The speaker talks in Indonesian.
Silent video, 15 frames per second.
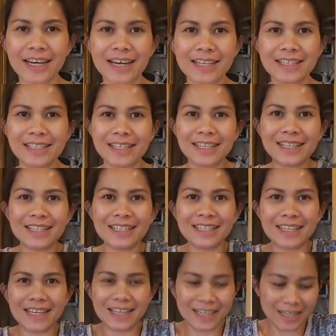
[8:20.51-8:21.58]

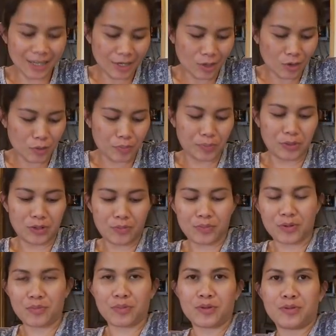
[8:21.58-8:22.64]
hasilnya. Ups, ups,
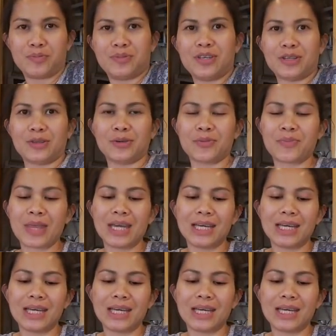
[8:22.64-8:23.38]
ups, ups jatuh.